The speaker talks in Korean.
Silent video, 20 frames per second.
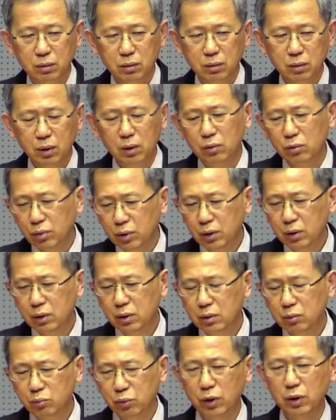어, 우리는
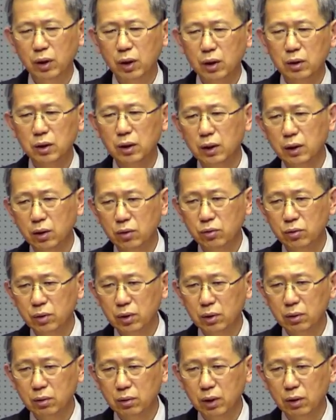좀 편하게 살게
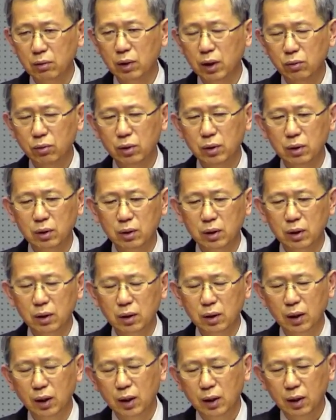해주세요. 라고 하고
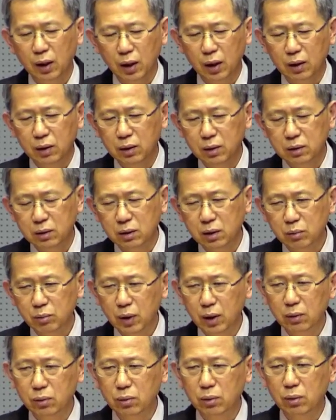있는데, 아니, 그거
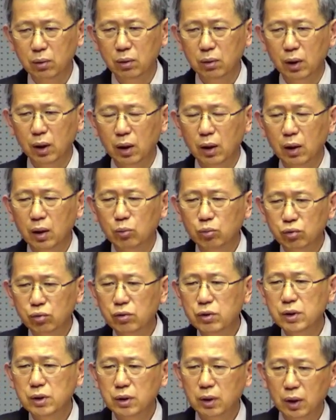말고
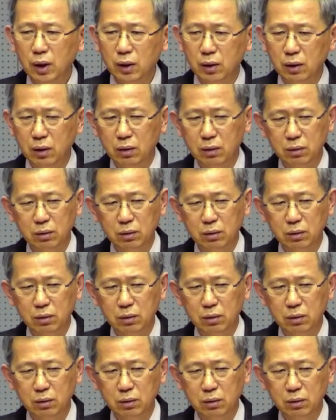부르짖어라, 이게